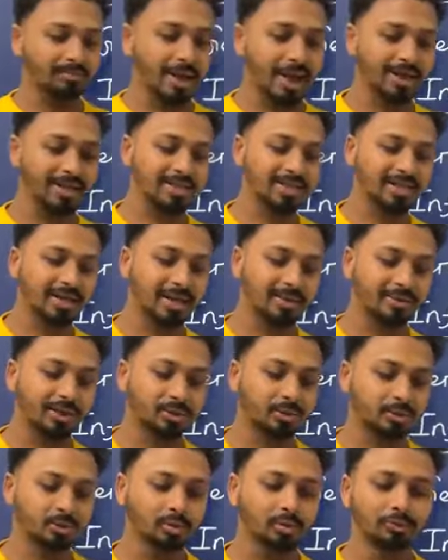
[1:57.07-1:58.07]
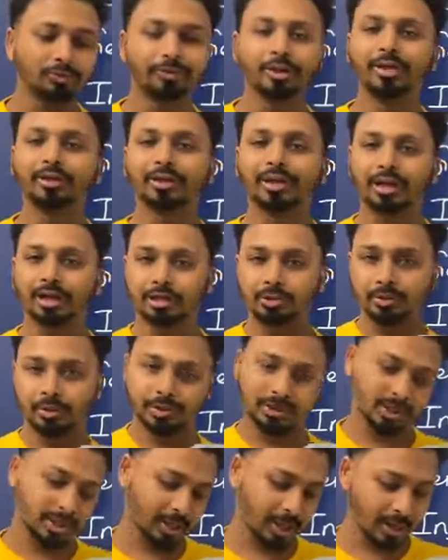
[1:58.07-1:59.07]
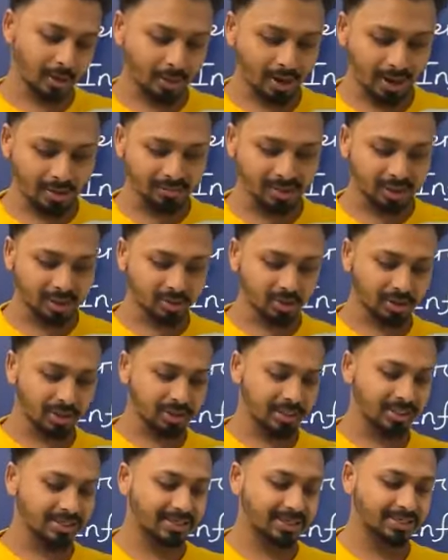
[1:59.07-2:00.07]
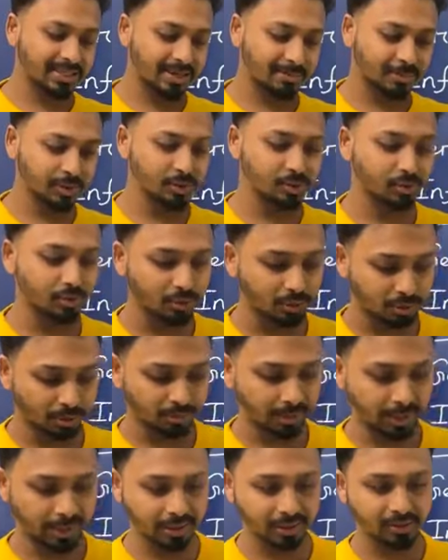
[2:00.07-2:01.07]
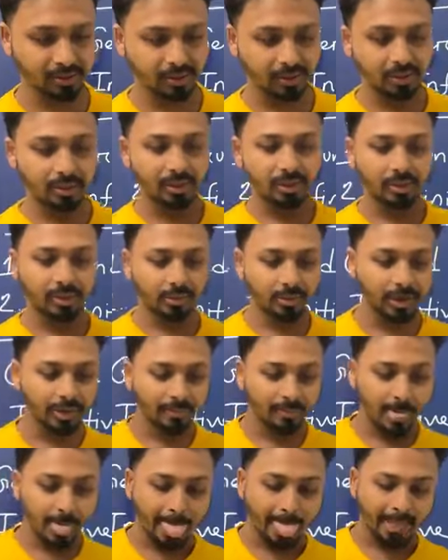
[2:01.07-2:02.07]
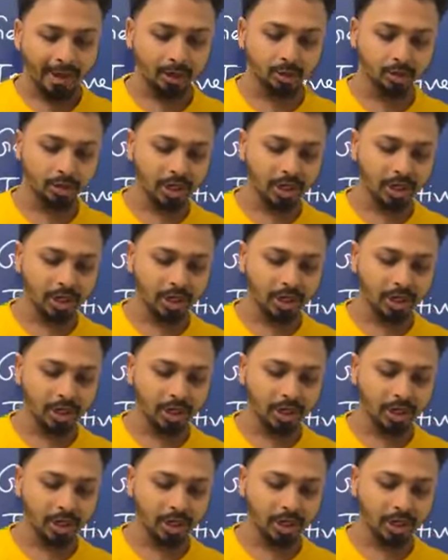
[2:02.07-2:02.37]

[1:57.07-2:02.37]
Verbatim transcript: আমি বাইরে ছিলাম একটু ফিরতে লেট হয়েছে কারণ আমি আসলে ক্লাসটা টাইমলি শুরু করতে পারিনি ওকে